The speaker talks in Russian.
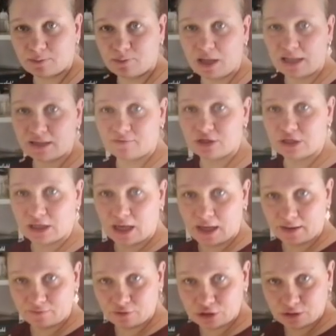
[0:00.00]
зарплата вот
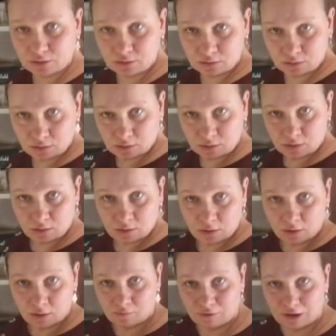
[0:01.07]
такая вот.
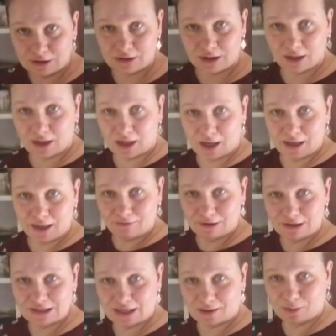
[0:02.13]
Вот такая
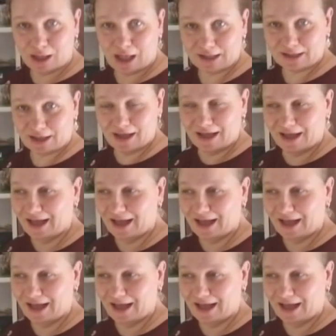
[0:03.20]
вот зарплата.